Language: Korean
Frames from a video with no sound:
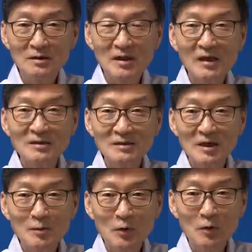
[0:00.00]
테스트
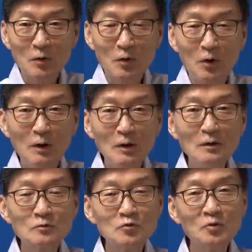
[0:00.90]
해보는 거고
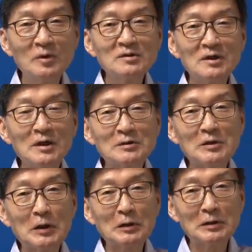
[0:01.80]
두 번째는
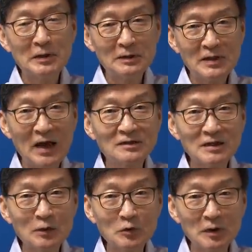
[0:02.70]
이제
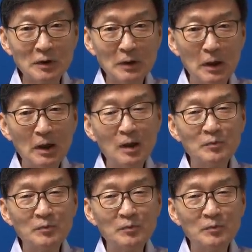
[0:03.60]
당사국인 아,